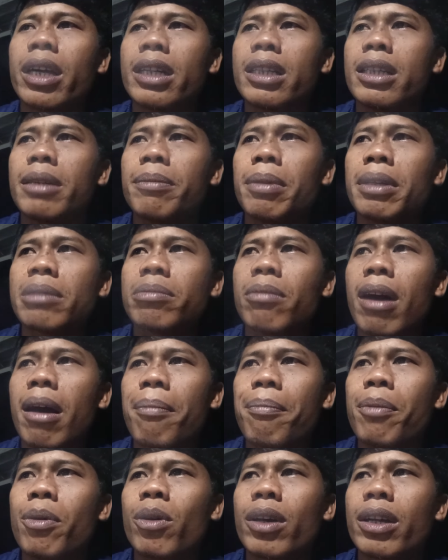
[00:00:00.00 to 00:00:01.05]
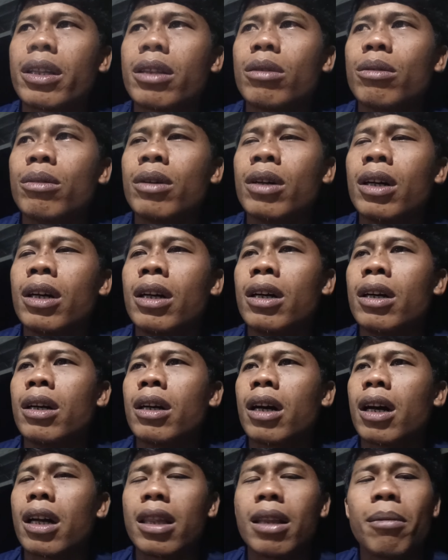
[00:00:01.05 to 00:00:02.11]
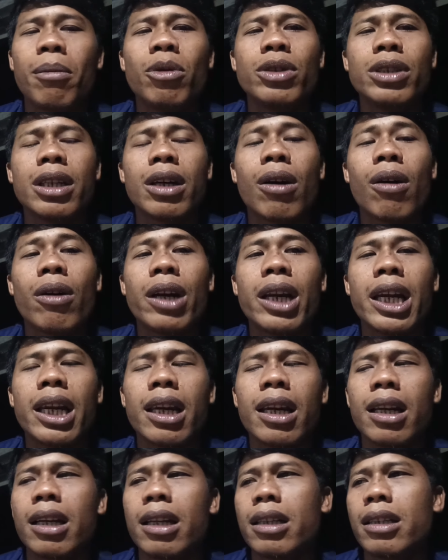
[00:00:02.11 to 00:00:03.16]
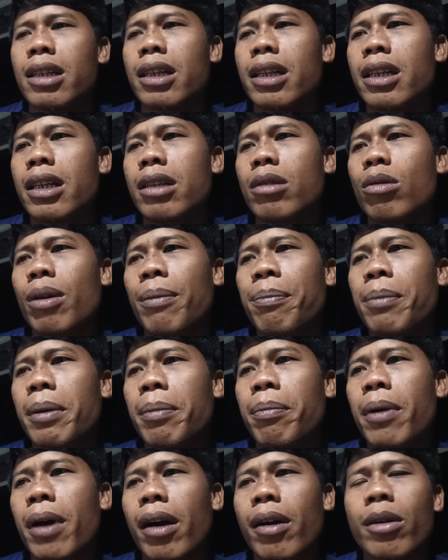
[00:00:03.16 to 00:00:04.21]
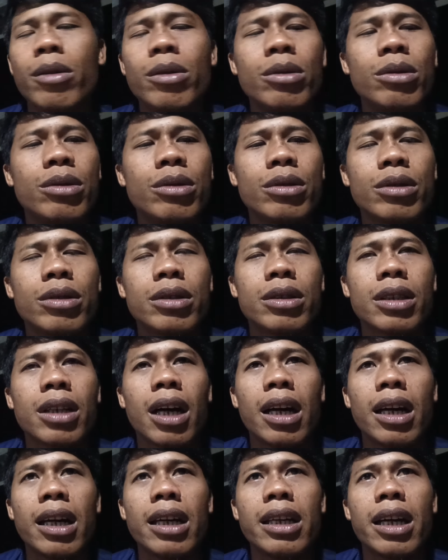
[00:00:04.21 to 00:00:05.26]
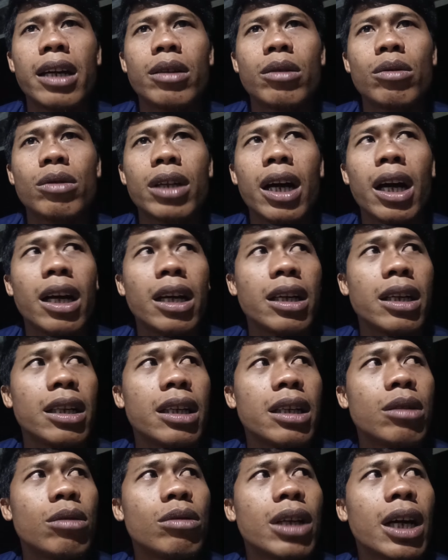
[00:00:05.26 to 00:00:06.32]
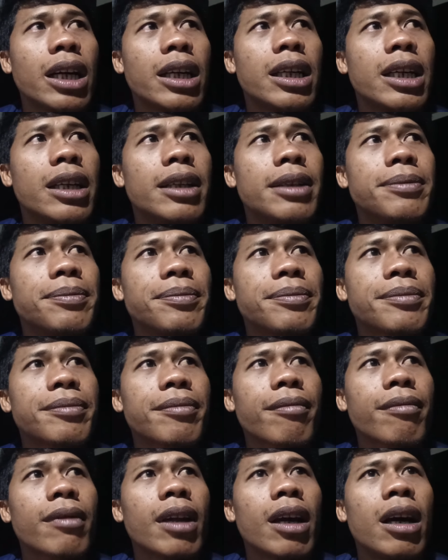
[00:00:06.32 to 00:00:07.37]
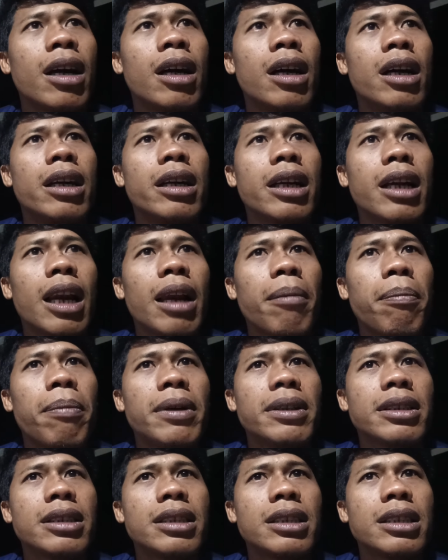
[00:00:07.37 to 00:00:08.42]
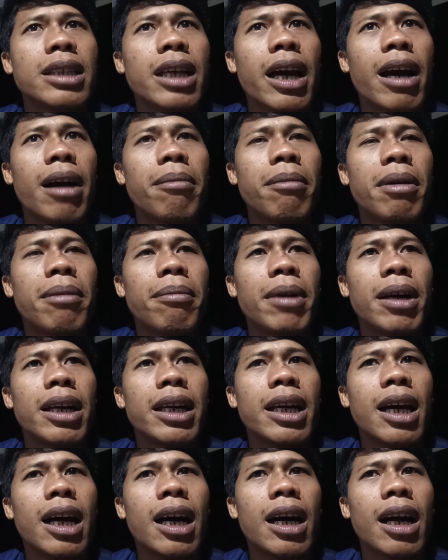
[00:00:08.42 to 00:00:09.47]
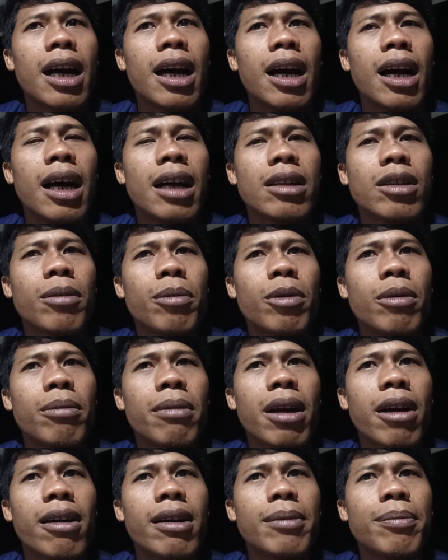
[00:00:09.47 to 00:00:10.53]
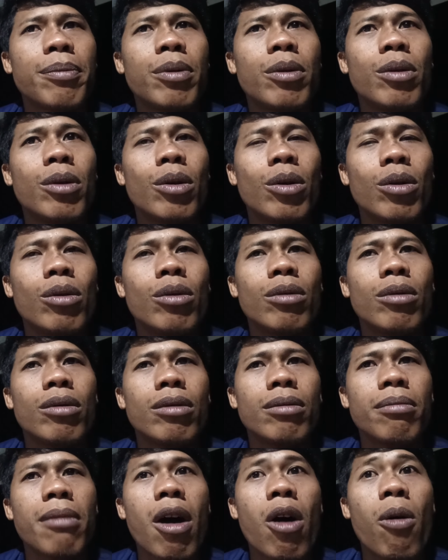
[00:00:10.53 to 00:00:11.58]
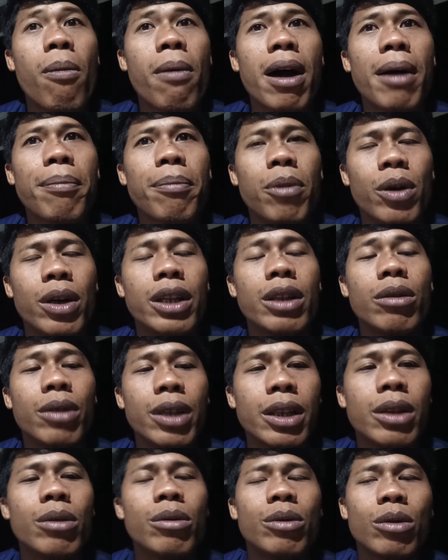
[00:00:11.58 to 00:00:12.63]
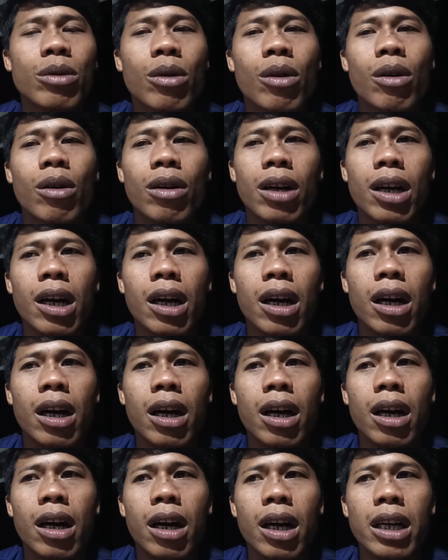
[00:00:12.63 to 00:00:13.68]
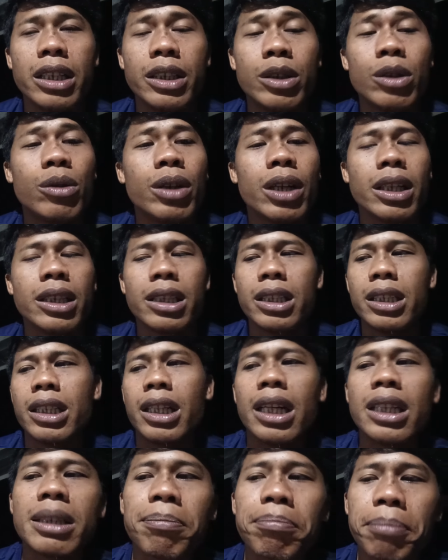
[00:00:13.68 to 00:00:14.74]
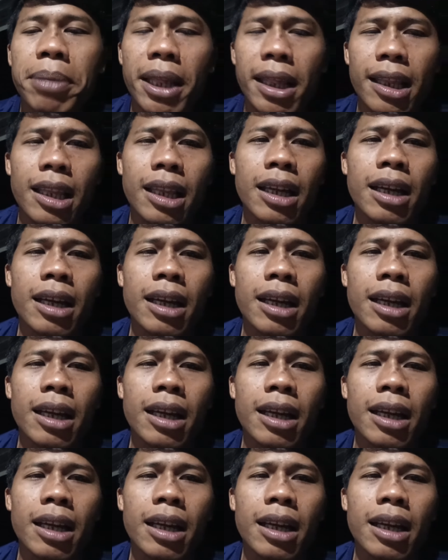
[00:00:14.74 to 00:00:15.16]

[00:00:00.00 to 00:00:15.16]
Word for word: ya jadi pas mabung itu ketemu si konin jadi itu lebih bagus karena ya itu tak itu tadi nilai plusnya memelihara ataupun merawat burung mau mabung itu itu untuk uh, hijau ya jadi dia cepet